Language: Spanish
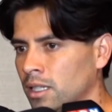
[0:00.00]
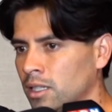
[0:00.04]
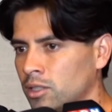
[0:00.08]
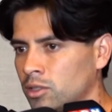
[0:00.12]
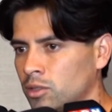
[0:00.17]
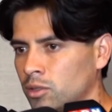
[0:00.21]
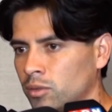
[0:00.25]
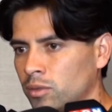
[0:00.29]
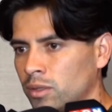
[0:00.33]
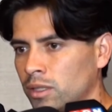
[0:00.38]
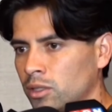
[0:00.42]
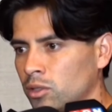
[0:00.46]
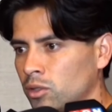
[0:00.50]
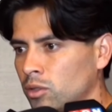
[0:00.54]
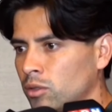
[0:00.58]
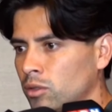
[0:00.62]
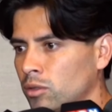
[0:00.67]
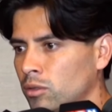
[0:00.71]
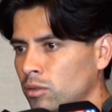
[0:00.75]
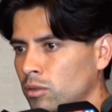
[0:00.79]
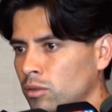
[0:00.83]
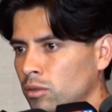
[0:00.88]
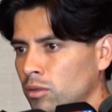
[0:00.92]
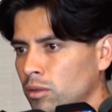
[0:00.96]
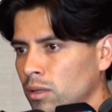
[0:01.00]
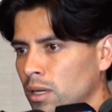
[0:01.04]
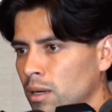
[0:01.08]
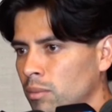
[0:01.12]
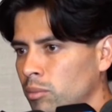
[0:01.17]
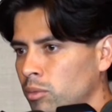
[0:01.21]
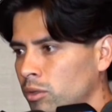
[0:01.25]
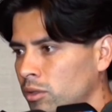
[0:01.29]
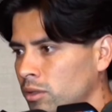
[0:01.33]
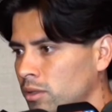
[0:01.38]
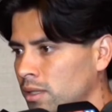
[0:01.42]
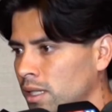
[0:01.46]
sobre todo
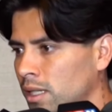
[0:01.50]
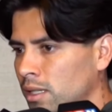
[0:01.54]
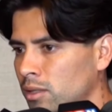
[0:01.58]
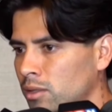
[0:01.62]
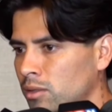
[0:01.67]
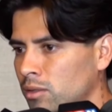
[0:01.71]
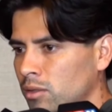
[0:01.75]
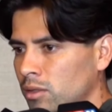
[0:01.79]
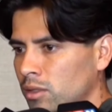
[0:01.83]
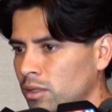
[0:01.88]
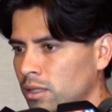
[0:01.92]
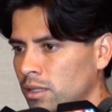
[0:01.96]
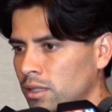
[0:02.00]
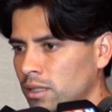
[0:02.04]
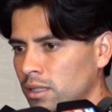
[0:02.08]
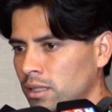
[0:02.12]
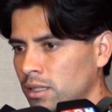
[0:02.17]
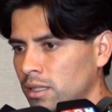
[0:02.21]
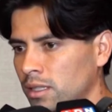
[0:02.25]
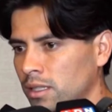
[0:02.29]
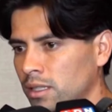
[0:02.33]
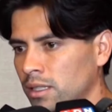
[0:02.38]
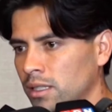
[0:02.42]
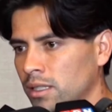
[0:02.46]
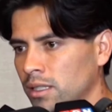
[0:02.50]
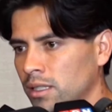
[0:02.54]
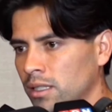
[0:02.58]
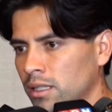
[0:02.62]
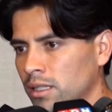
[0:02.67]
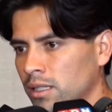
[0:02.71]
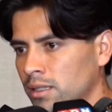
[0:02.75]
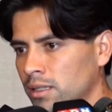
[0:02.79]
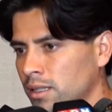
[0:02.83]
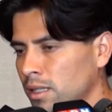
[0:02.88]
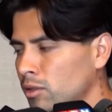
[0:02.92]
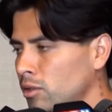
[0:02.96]
aportando y,
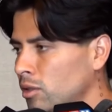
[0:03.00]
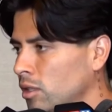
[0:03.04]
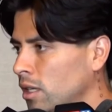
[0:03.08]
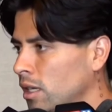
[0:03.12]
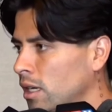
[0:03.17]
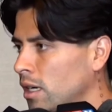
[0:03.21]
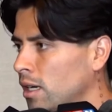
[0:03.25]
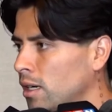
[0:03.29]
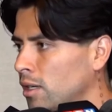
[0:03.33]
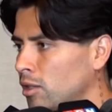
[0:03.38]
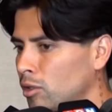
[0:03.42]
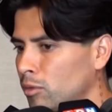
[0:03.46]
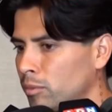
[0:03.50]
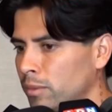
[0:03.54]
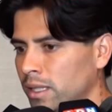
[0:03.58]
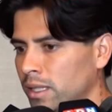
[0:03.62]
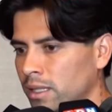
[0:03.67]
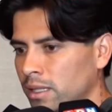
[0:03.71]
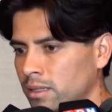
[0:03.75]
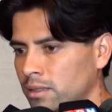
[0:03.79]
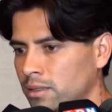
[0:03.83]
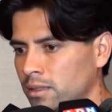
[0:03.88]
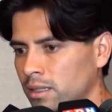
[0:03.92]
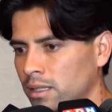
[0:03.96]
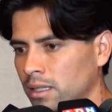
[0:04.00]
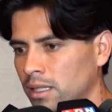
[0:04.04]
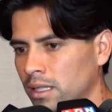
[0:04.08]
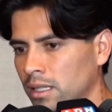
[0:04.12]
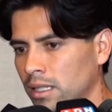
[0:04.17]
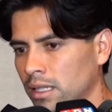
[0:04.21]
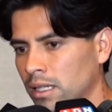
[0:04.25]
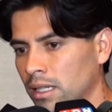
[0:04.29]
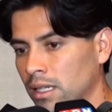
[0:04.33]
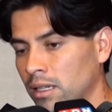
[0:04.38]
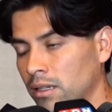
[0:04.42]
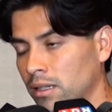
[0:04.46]
estando en cada nómina, así
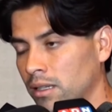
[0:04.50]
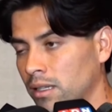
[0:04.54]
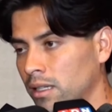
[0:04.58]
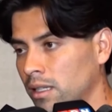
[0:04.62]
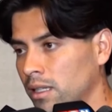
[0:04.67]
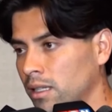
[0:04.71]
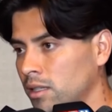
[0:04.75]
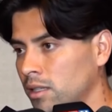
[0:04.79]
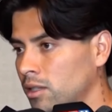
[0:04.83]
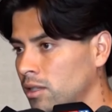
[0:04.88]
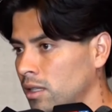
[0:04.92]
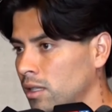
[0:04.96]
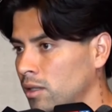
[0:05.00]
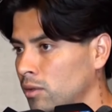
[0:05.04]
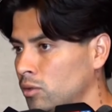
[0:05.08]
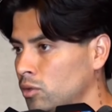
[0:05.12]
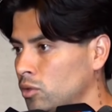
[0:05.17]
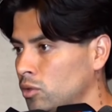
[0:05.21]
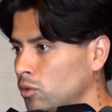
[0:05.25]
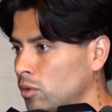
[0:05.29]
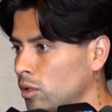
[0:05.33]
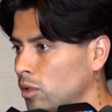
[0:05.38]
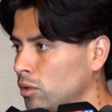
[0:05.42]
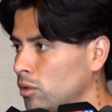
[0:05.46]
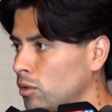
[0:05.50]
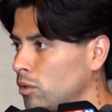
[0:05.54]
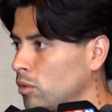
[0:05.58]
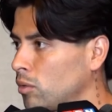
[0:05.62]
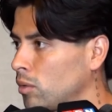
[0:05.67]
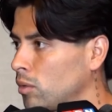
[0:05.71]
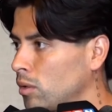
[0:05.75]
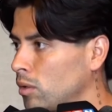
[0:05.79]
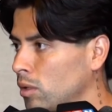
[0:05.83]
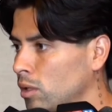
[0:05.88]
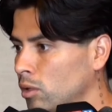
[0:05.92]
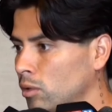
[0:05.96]
que la verdad es que este es un sueño,
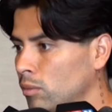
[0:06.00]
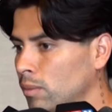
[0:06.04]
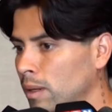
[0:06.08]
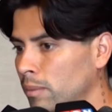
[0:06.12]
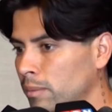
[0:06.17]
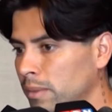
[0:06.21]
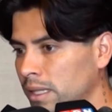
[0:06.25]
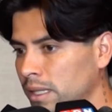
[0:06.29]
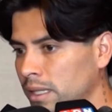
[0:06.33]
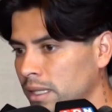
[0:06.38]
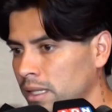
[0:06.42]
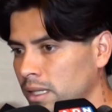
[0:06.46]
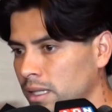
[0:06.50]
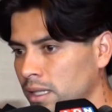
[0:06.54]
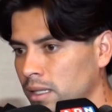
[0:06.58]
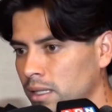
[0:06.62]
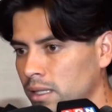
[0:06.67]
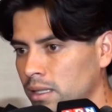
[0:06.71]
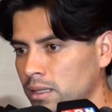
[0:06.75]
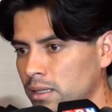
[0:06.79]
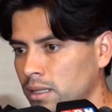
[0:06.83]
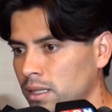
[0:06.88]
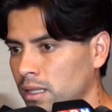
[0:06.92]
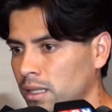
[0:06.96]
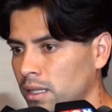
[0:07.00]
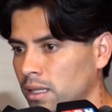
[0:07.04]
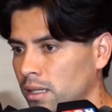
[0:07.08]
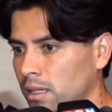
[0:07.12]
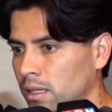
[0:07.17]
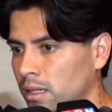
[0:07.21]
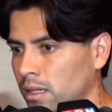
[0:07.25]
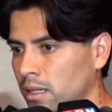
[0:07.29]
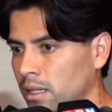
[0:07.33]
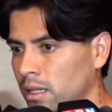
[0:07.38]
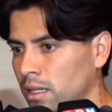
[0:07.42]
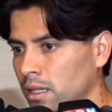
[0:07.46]
jugar una Copa América,
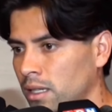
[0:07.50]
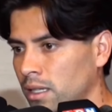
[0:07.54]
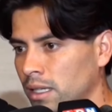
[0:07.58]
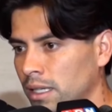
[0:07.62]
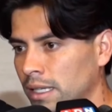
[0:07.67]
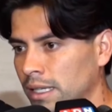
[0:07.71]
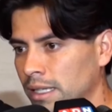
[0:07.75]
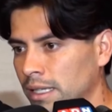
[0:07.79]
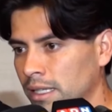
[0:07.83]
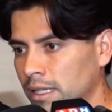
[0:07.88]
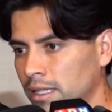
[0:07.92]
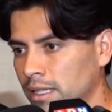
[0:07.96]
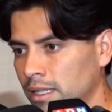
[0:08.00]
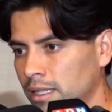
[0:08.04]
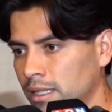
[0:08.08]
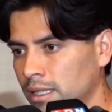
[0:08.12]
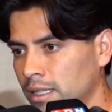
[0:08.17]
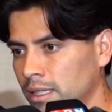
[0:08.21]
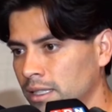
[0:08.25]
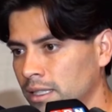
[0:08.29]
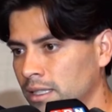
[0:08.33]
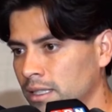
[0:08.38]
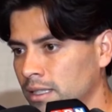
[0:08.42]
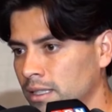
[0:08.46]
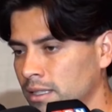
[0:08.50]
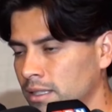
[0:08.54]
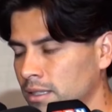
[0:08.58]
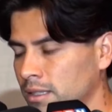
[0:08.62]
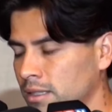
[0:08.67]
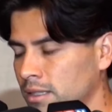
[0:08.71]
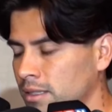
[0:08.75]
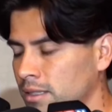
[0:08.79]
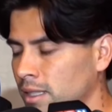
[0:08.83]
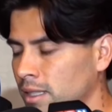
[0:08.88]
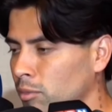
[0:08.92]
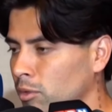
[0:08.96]
estar eh,
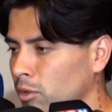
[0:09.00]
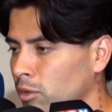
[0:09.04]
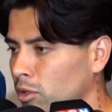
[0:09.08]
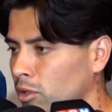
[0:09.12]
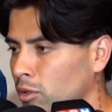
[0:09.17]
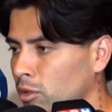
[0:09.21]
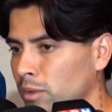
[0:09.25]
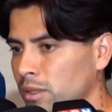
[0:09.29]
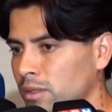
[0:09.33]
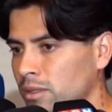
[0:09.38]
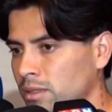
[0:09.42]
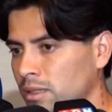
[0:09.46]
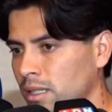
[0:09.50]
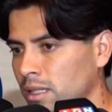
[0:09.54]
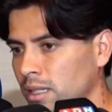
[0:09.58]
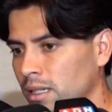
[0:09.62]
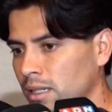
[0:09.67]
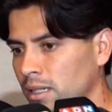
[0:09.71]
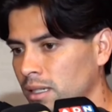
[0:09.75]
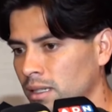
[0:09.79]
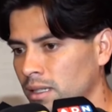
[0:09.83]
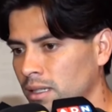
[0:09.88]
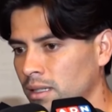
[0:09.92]
ya por comenzar